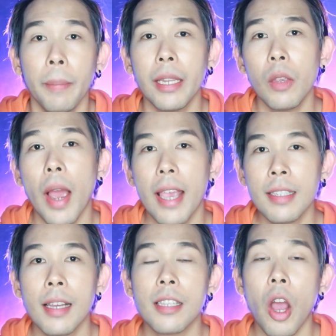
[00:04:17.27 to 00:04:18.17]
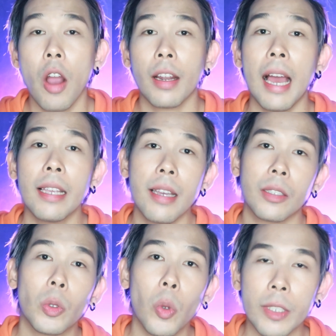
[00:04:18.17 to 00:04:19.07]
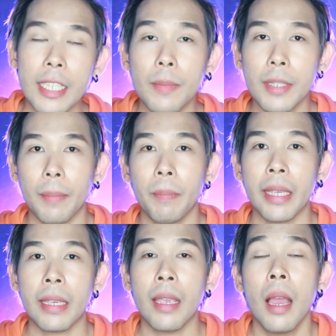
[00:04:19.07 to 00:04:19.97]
เพนนีไวส์จะออกล่าเหยื่อทุกๆยี่สิบเจ็ดปี